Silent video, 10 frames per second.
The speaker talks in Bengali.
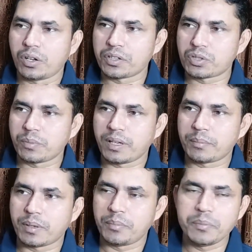অনেক সময়
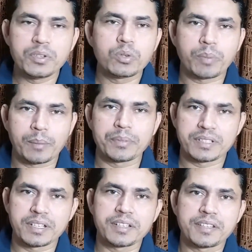আমরা বিভিন্ন পাম্পের
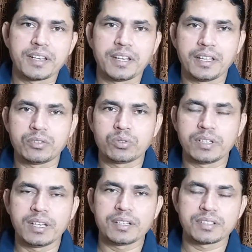থেকে তেল নেই তো
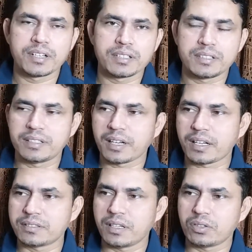নিলে সেক্ষেত্রে
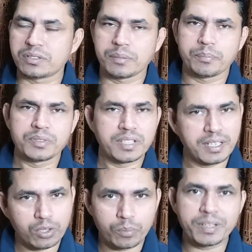দেখা যায় হচ্ছে
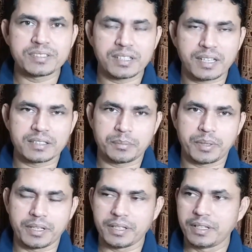তেলেও ভেজাল থাকতে
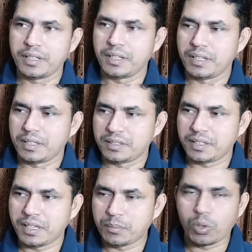পারে
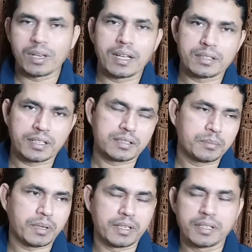তেলে ময়লা থাকতে
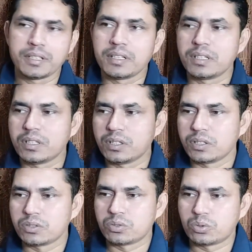পারে
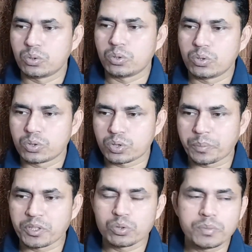তো
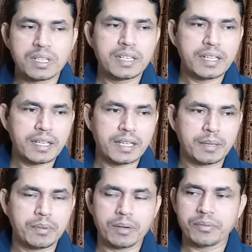সবকিছু মিলিয়ে
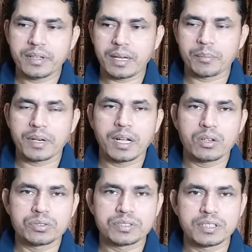এভাবে আমরা
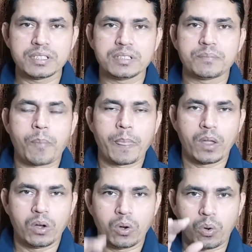হচ্ছে
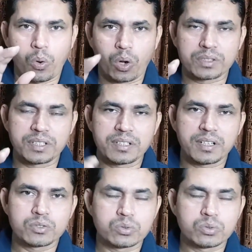অকটেনটা